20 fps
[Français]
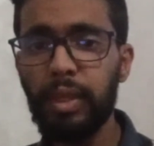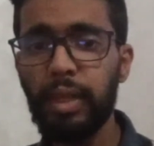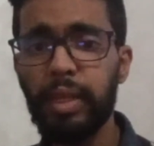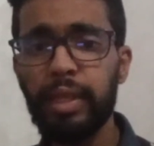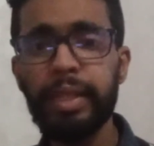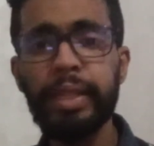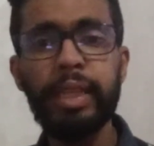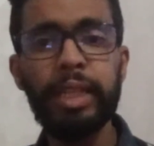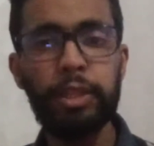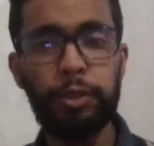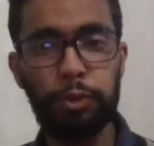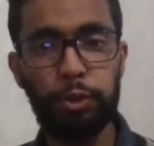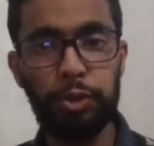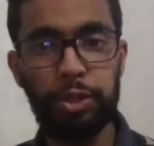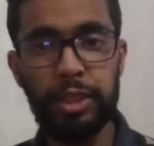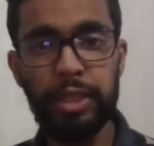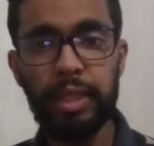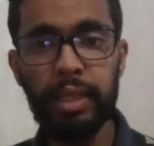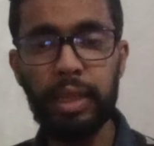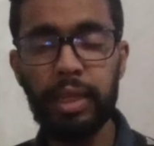qui
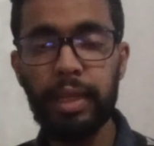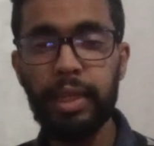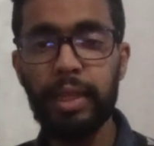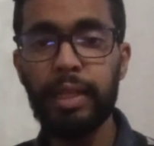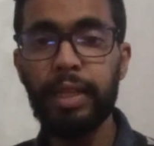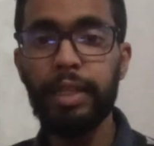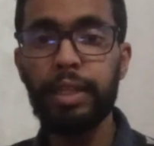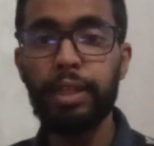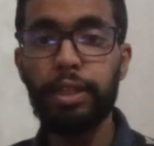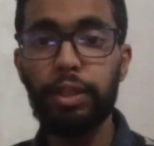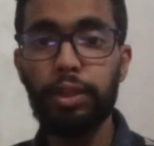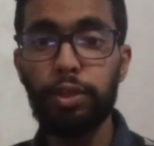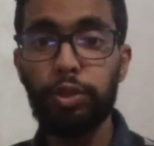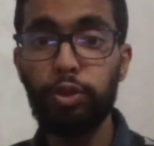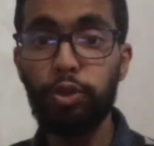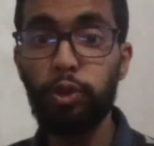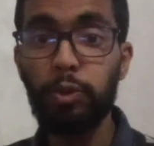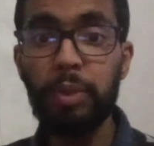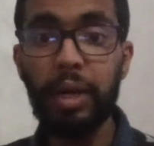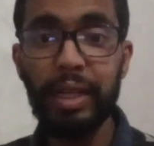étudie
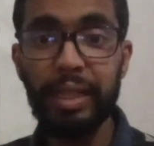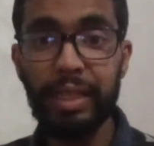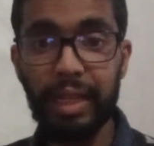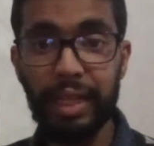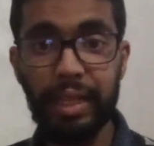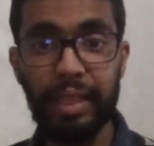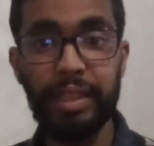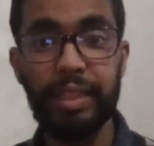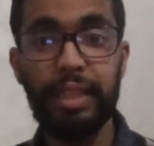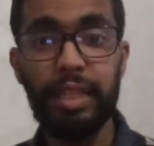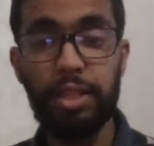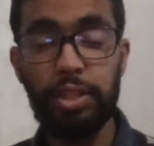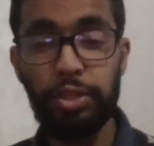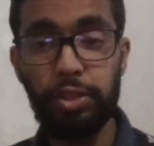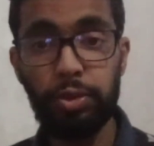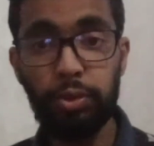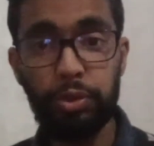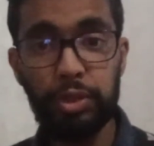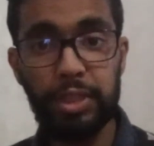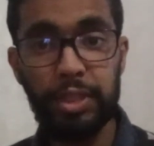d'une manière qui est
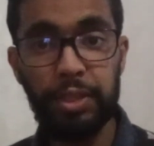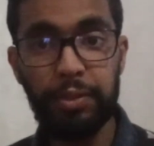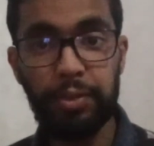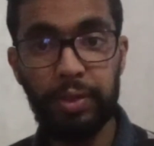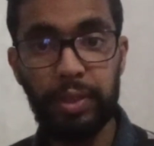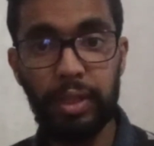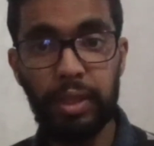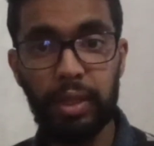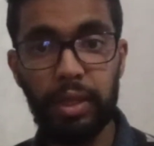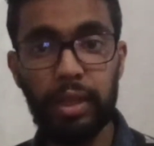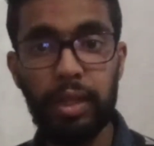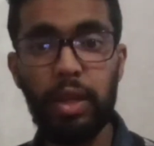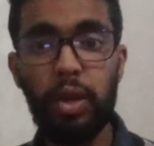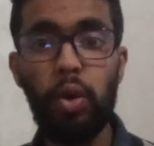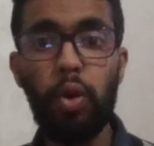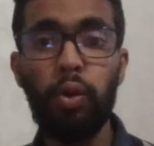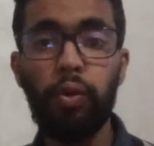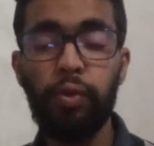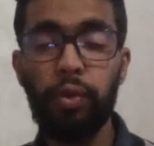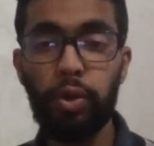scientifique
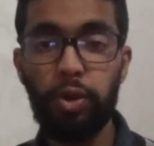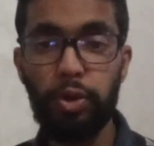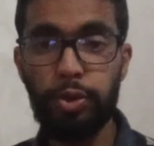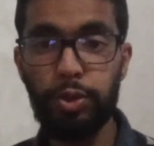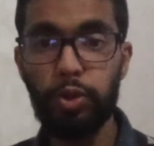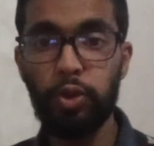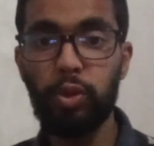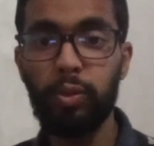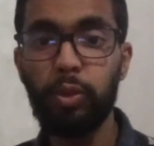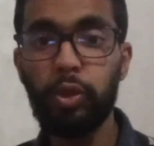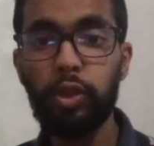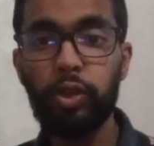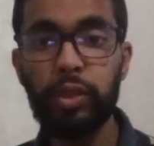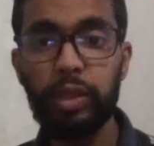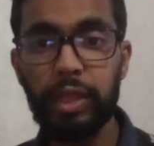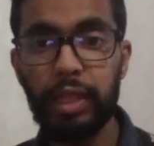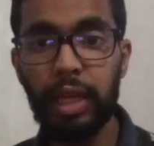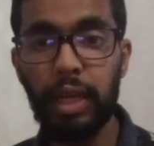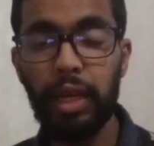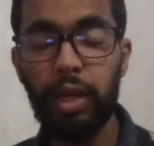le fonctionnement
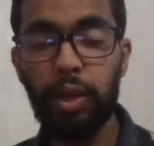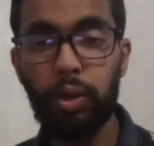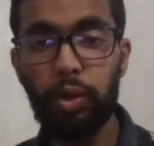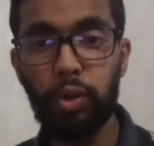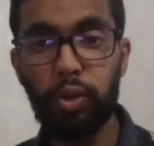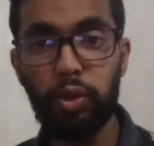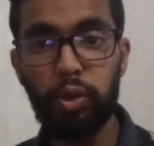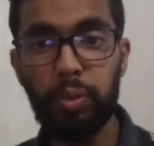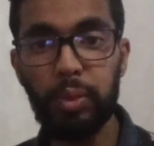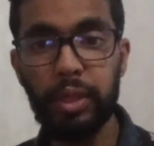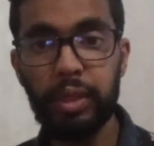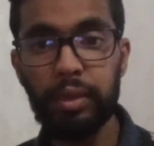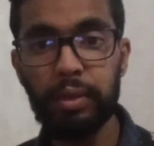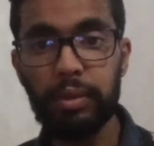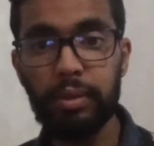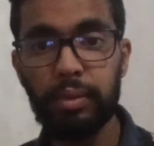de l'économie.